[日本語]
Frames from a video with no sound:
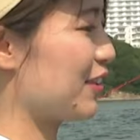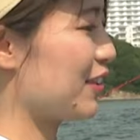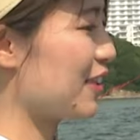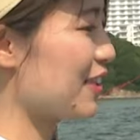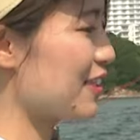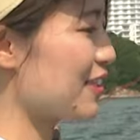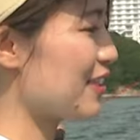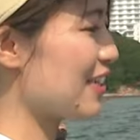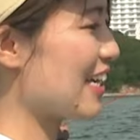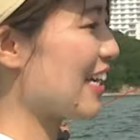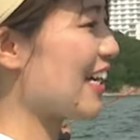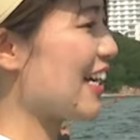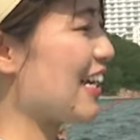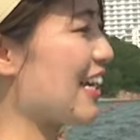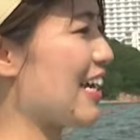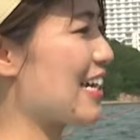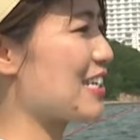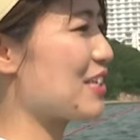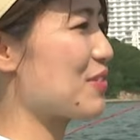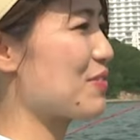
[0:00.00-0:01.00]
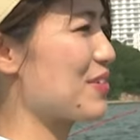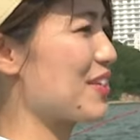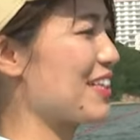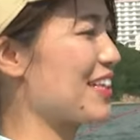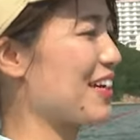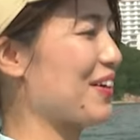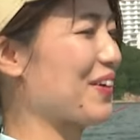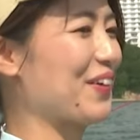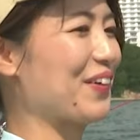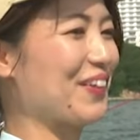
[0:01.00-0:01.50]
船釣りから始め
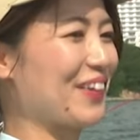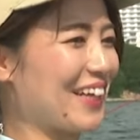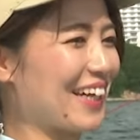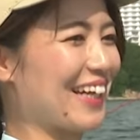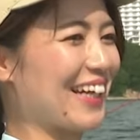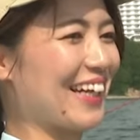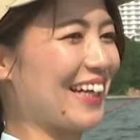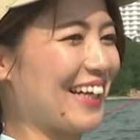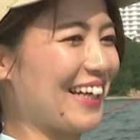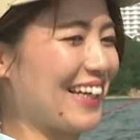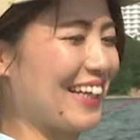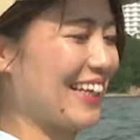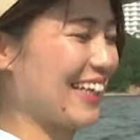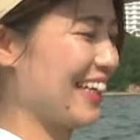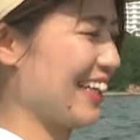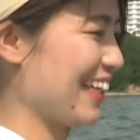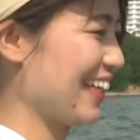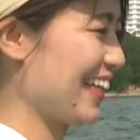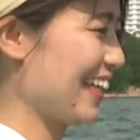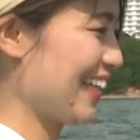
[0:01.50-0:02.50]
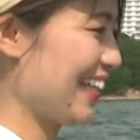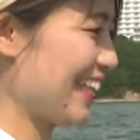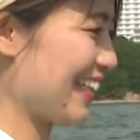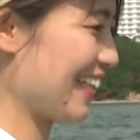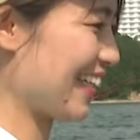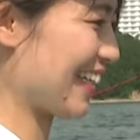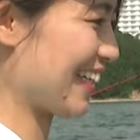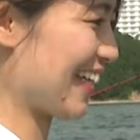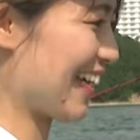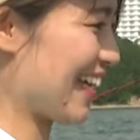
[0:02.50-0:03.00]
た方が
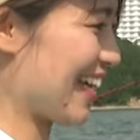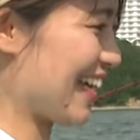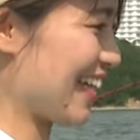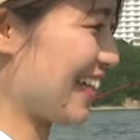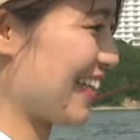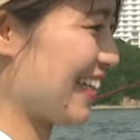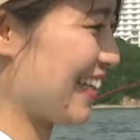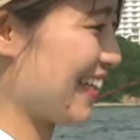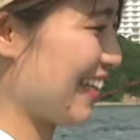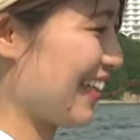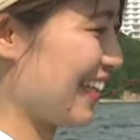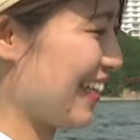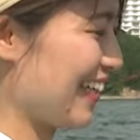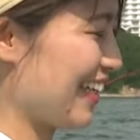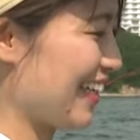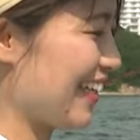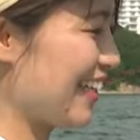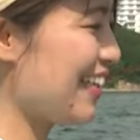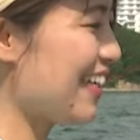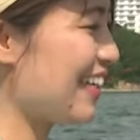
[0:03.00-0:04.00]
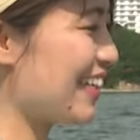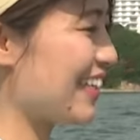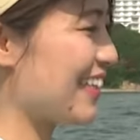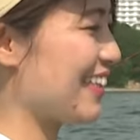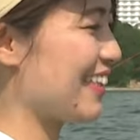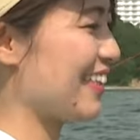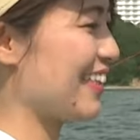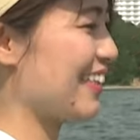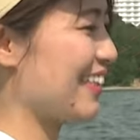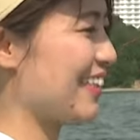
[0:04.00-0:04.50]
なんかいいっ
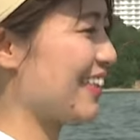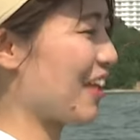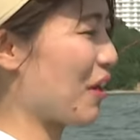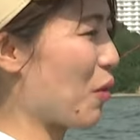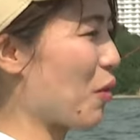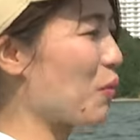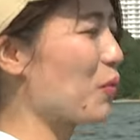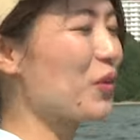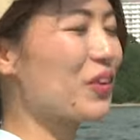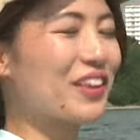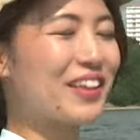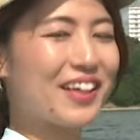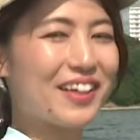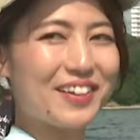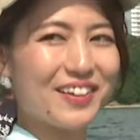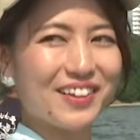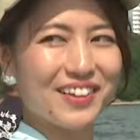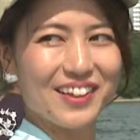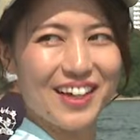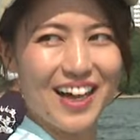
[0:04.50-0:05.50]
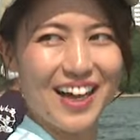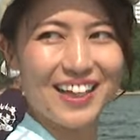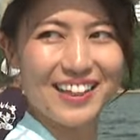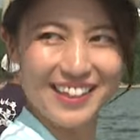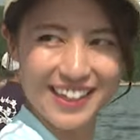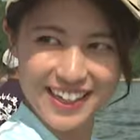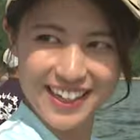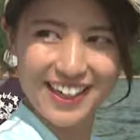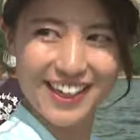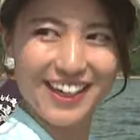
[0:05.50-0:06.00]
て思ってる派
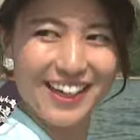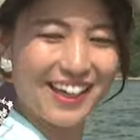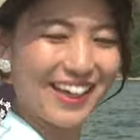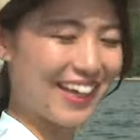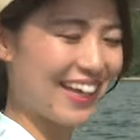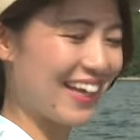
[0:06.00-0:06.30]
で、